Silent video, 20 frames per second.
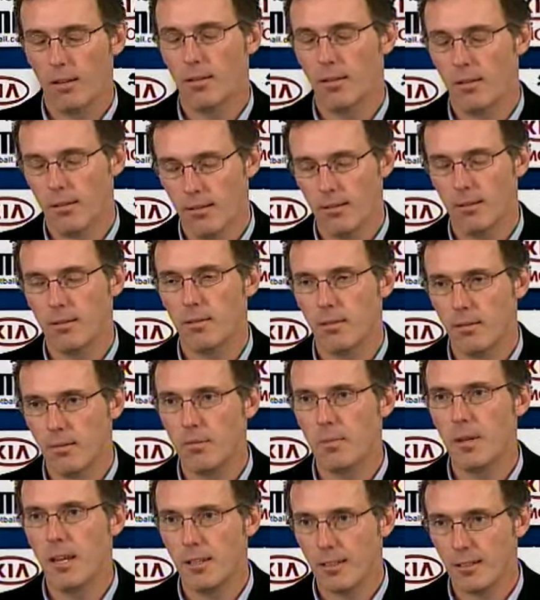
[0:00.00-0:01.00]
Euh,
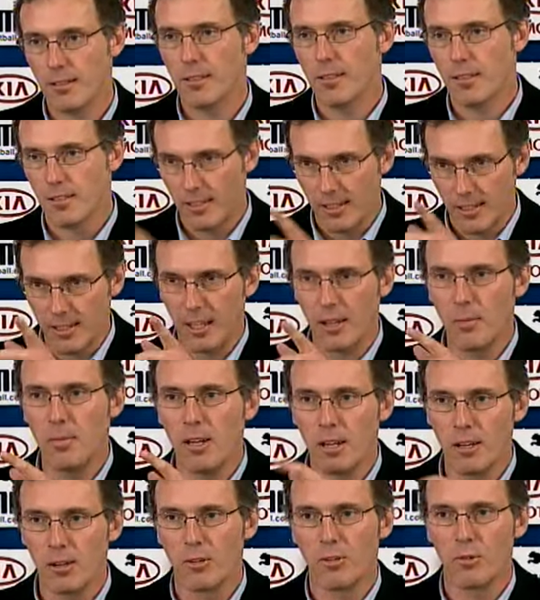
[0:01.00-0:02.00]
bien, c'est très
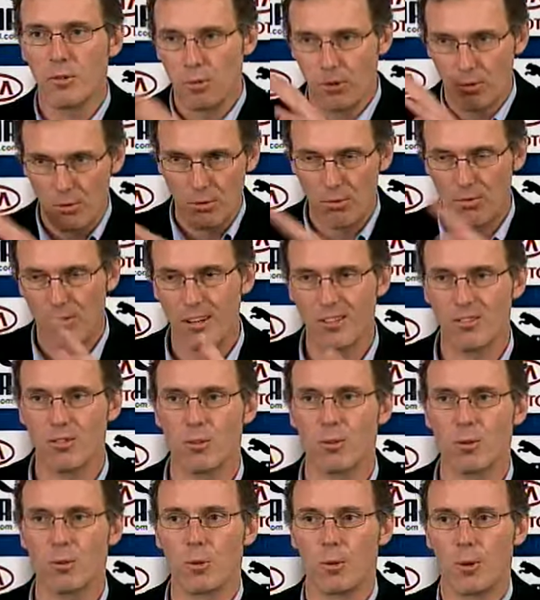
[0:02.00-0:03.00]
bien que tu, tu,
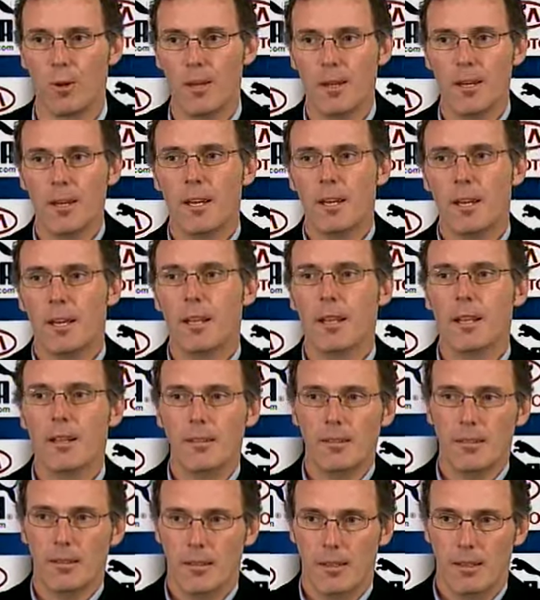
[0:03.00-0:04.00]
fasses le truc. Dans ta
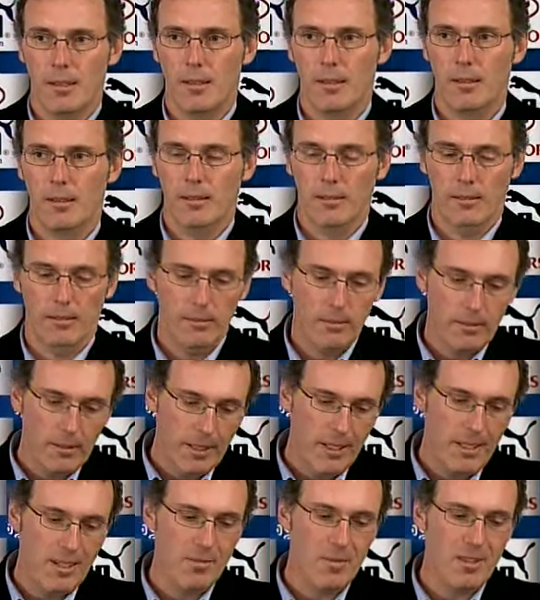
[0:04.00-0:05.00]
jeune carrière d'entraîneur,
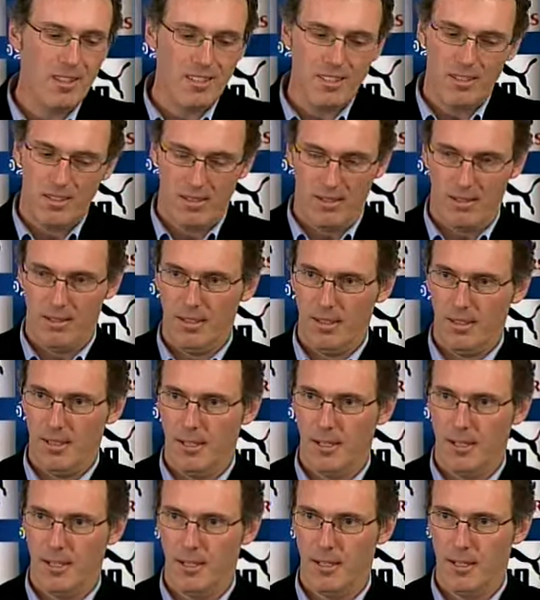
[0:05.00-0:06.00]
oui, qu'est-ce que
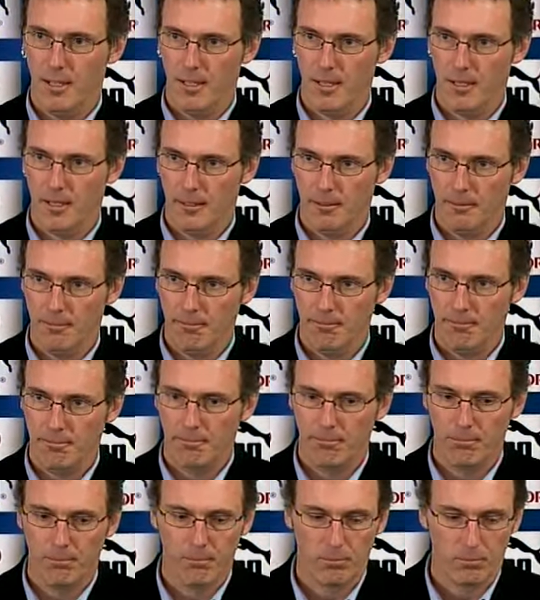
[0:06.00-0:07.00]
tu peux garder de cette
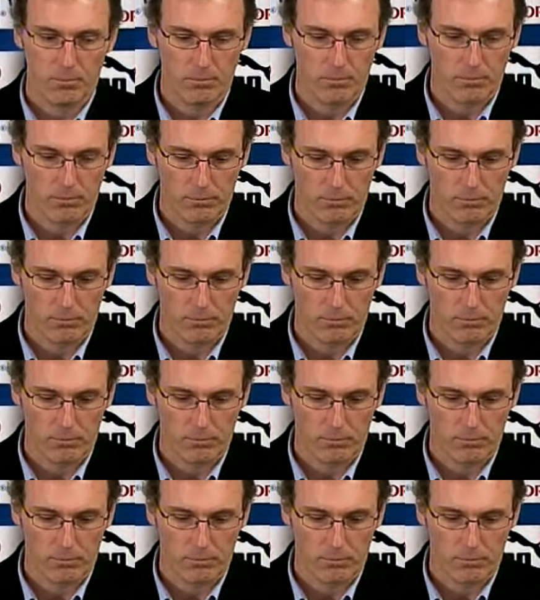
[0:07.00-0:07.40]
euh,